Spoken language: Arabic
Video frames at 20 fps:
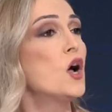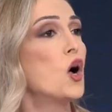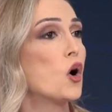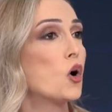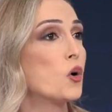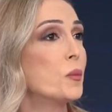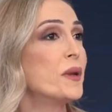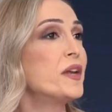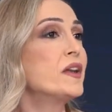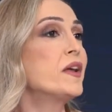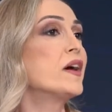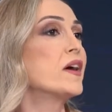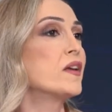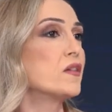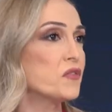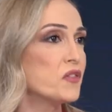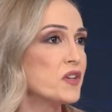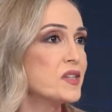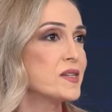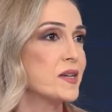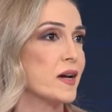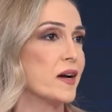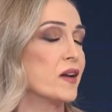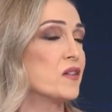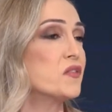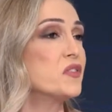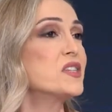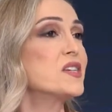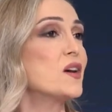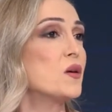ومنها انفيديا
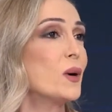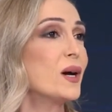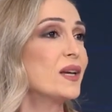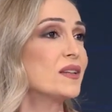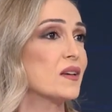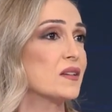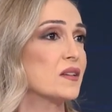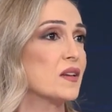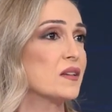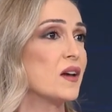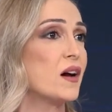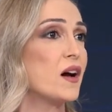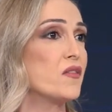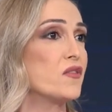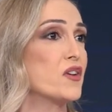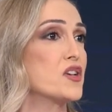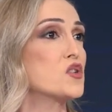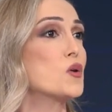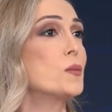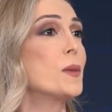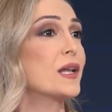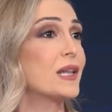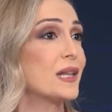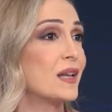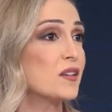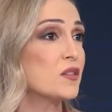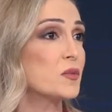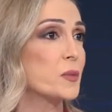انفيديا وحده تضاعف اسهمها ثلاث